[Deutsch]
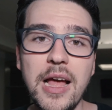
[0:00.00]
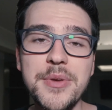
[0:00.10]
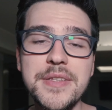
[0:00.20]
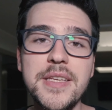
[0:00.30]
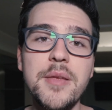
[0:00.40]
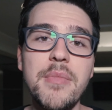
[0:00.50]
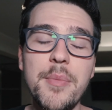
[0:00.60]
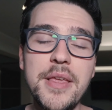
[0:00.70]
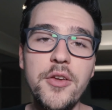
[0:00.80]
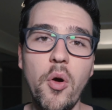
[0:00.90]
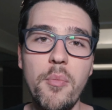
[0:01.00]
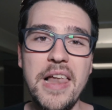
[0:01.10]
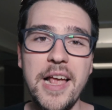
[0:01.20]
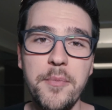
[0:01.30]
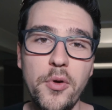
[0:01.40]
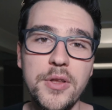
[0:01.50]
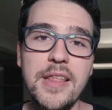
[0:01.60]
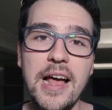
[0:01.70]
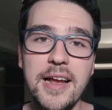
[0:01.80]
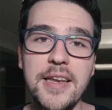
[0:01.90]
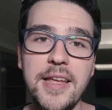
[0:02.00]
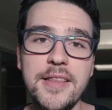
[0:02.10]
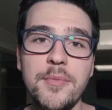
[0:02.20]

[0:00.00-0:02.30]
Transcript: habe ich dir in meinem E-Com Black Book dargelegt.